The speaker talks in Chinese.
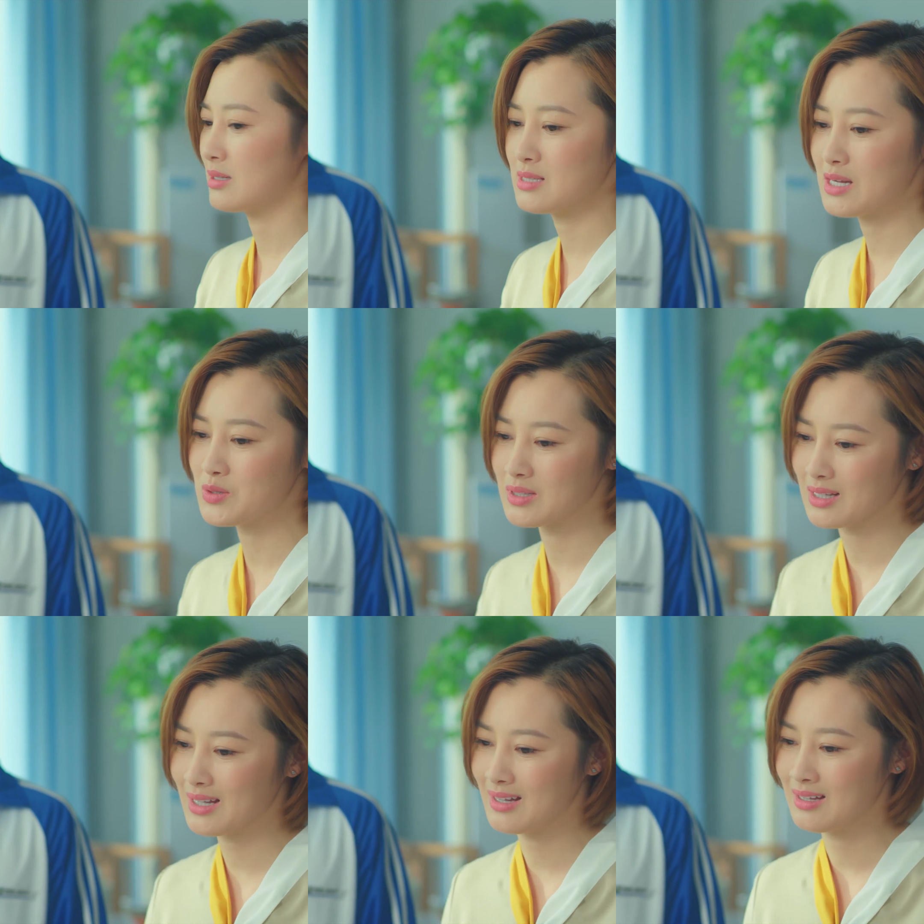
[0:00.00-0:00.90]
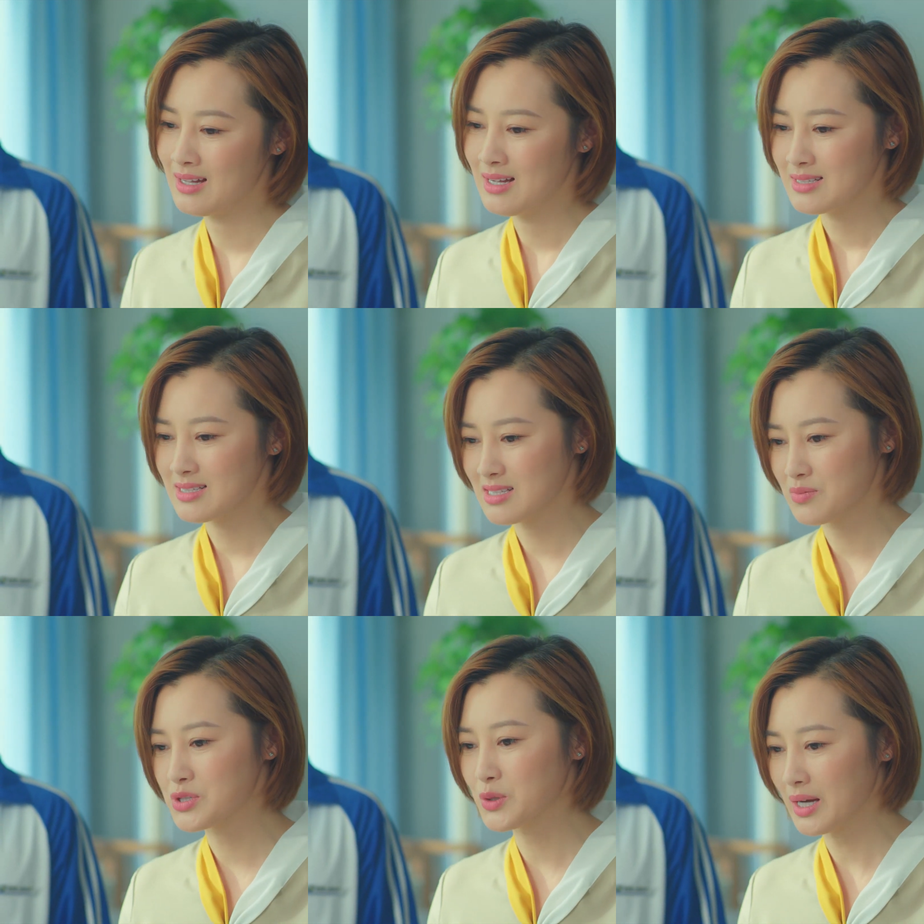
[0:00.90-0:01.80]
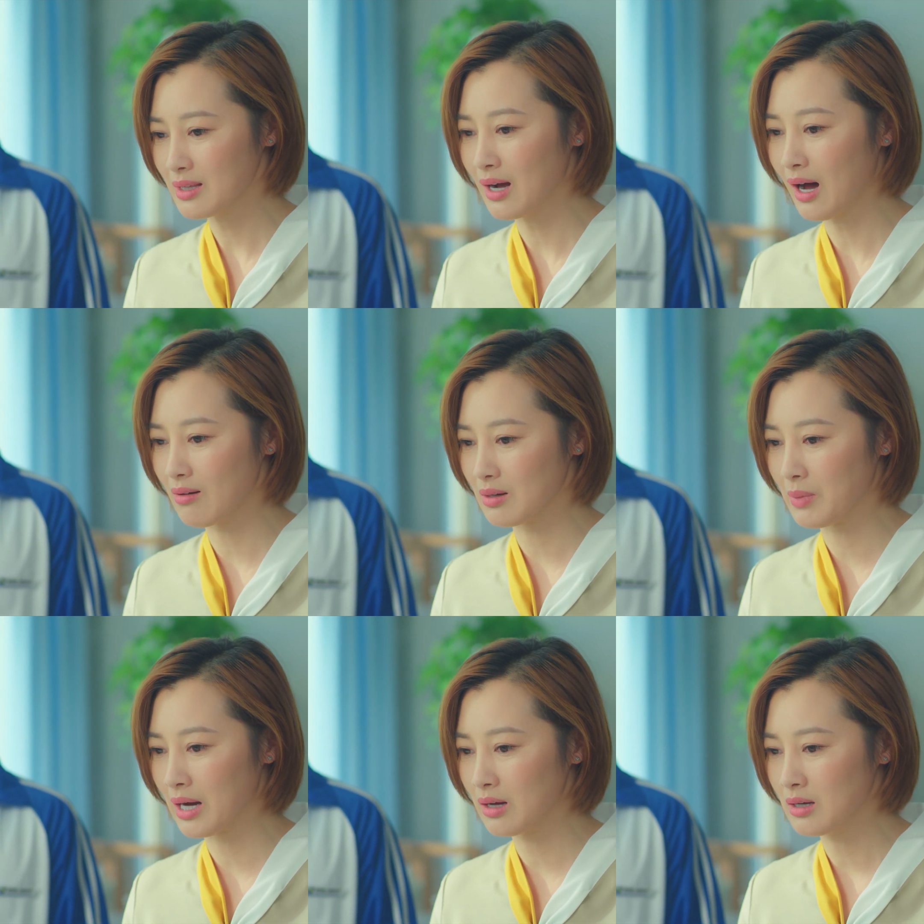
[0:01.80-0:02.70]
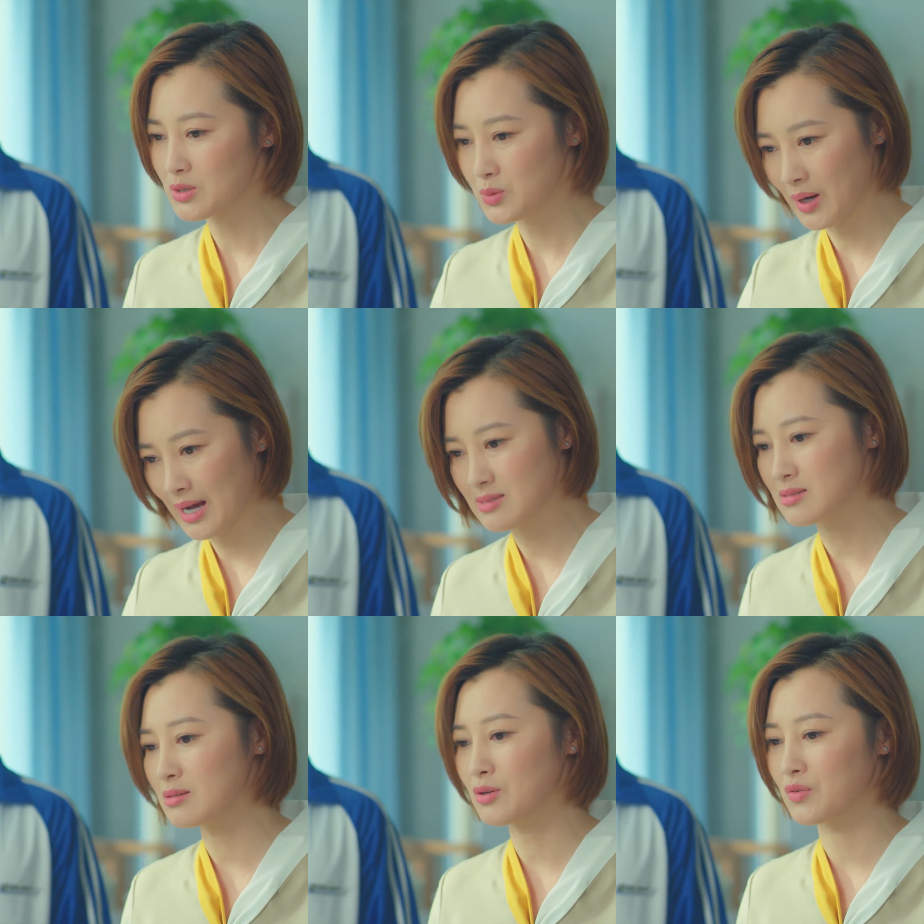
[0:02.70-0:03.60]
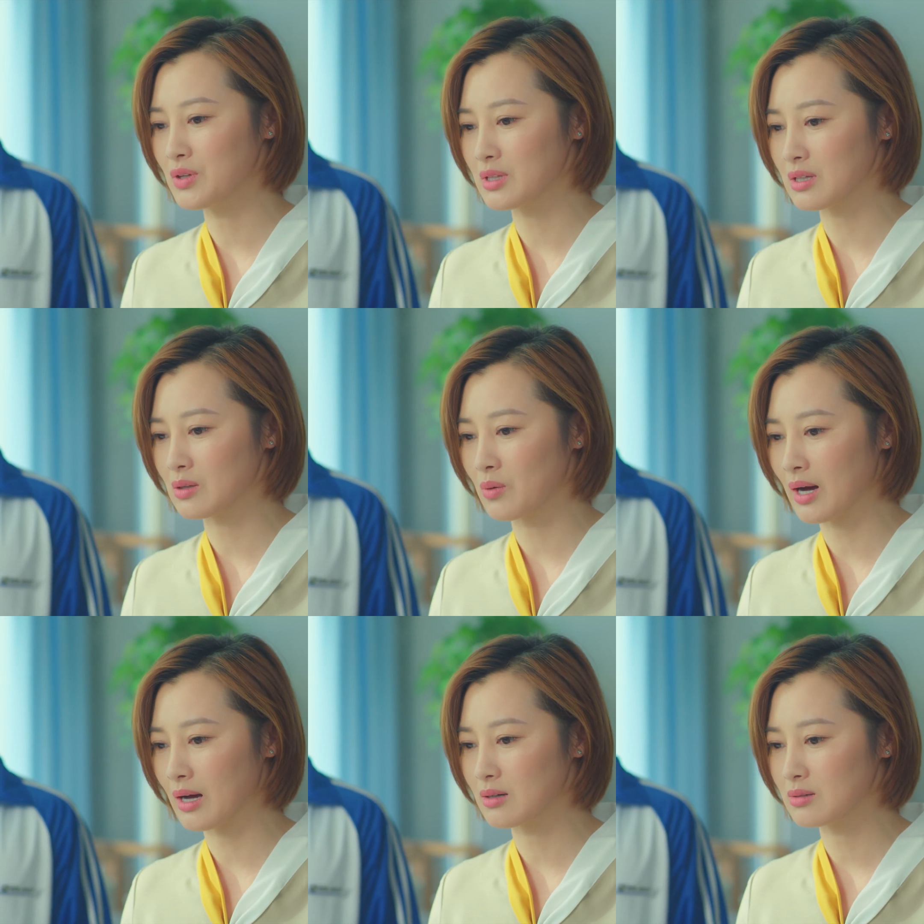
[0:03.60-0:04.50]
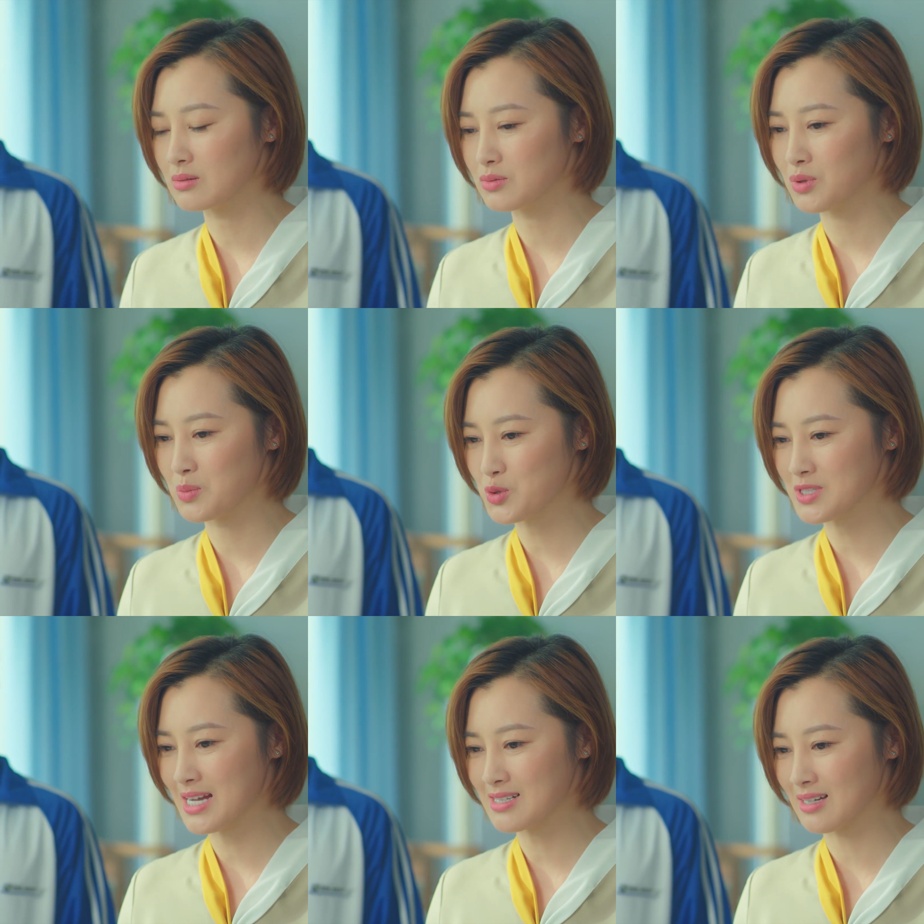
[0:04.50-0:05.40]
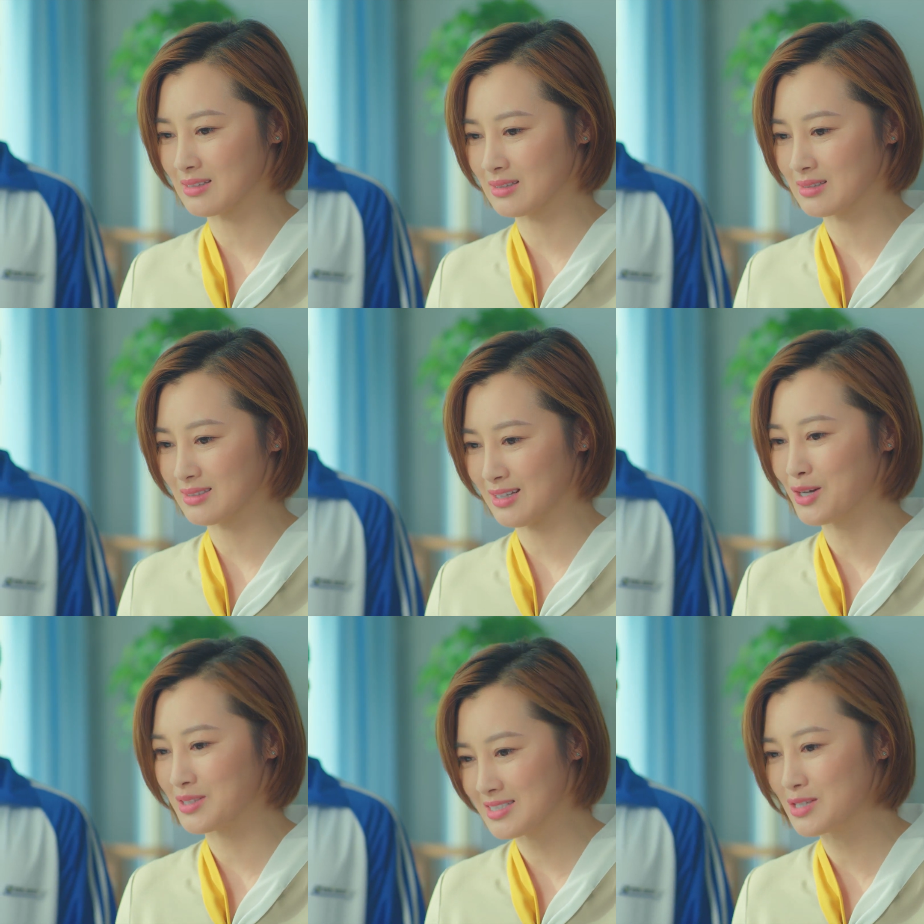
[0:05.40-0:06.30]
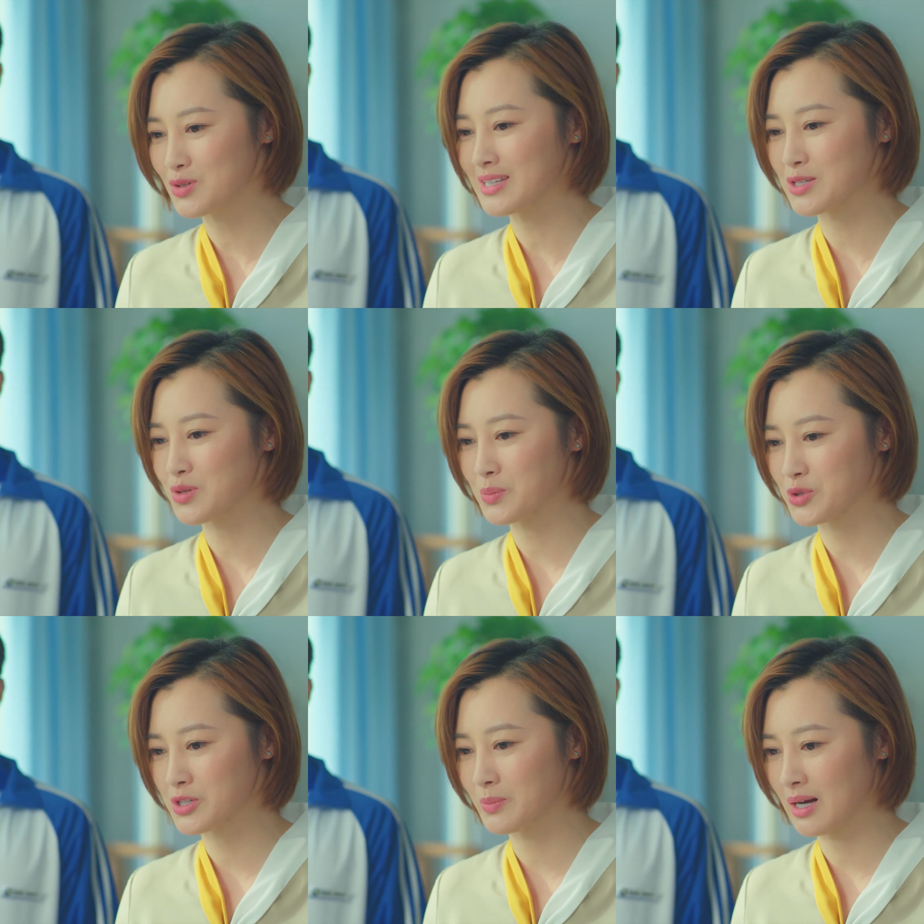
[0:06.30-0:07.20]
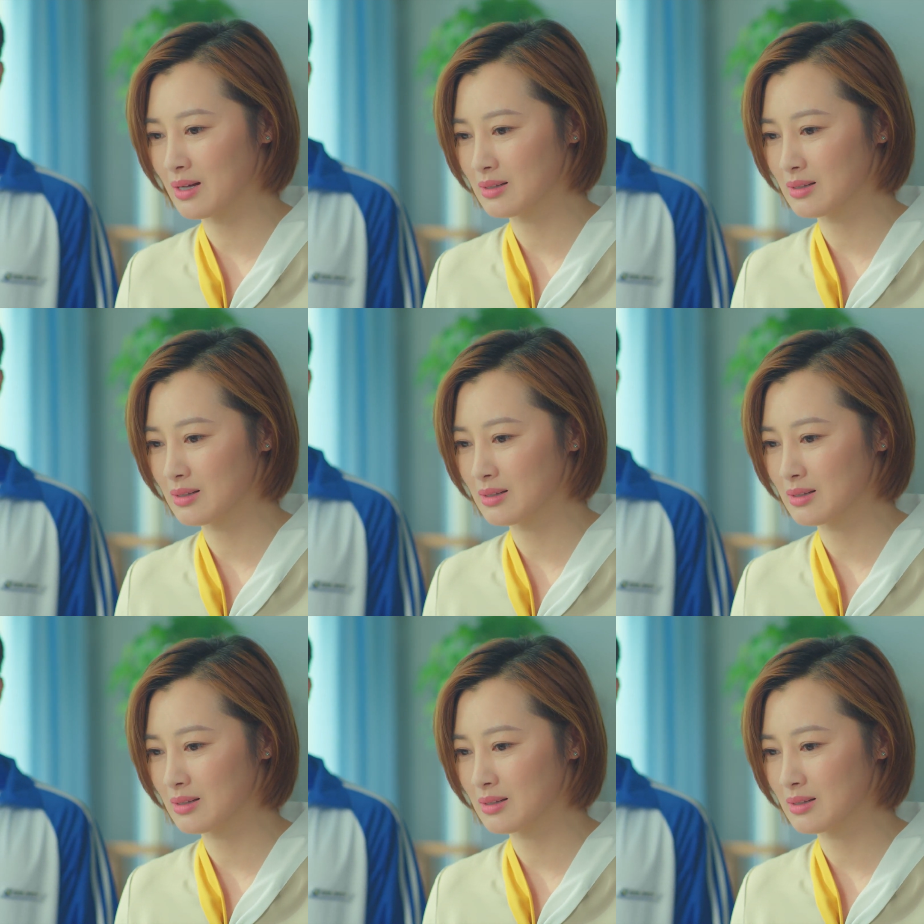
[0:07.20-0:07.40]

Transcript: 蔡主任，您看，现在不是快艺考了吗？如果孩子真的有问题的话，我们做家长的也好提前做打算，不是吗？